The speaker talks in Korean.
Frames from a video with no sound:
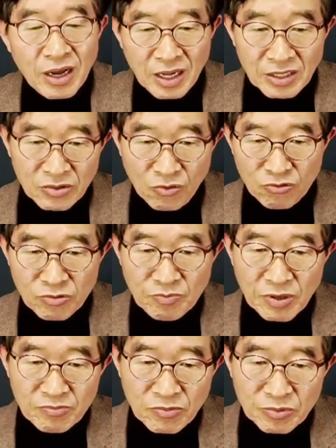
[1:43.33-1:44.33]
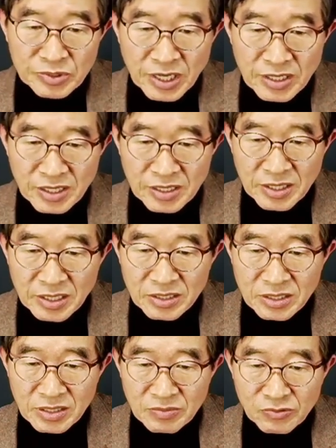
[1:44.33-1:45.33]
한동훈 법무부 장관에 대한
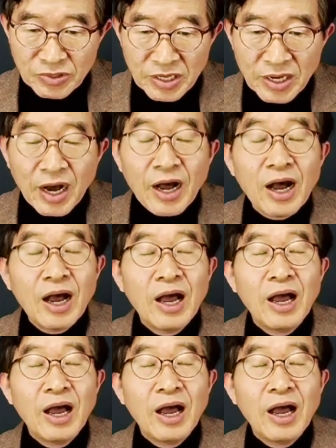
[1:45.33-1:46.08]
청문회가